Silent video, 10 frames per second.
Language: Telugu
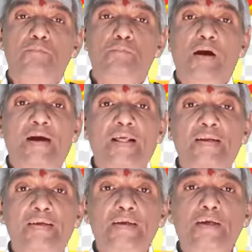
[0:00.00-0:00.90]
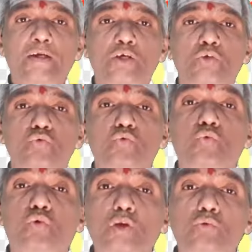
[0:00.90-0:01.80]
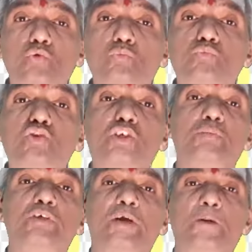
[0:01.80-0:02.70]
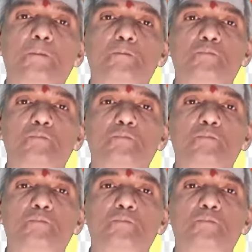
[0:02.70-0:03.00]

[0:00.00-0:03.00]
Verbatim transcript: బాణానికి సుగ్రీవుడు మూర్చిపోయినాడు